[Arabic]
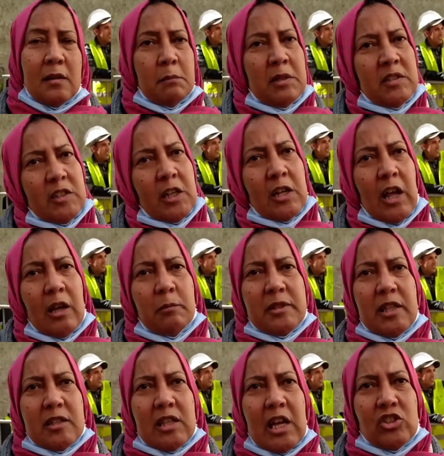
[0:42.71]
منزل رقم
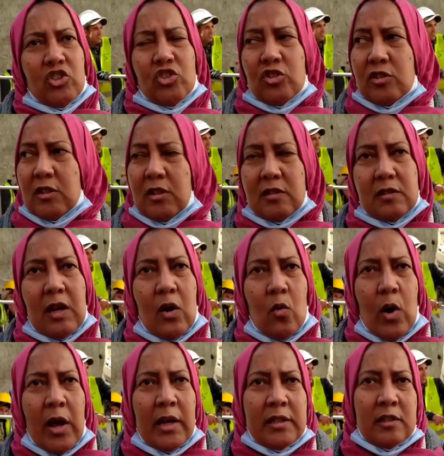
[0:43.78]
13 حتى
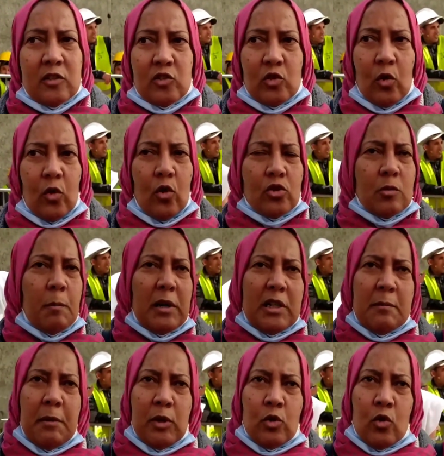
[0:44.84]
هو اي للسقوط هما
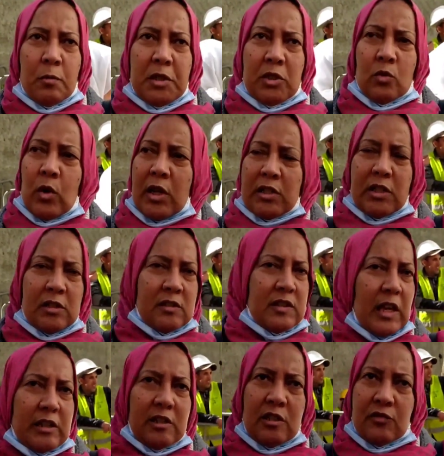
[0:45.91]
اللي معلومين ولكن
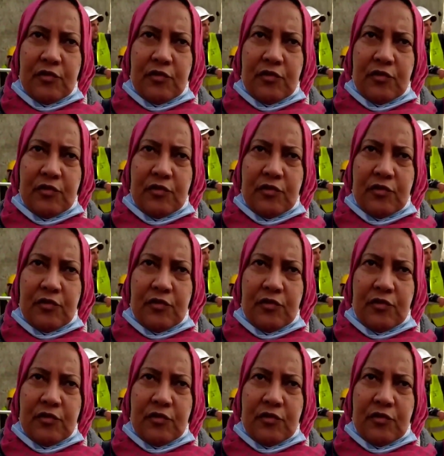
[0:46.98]
ساكنين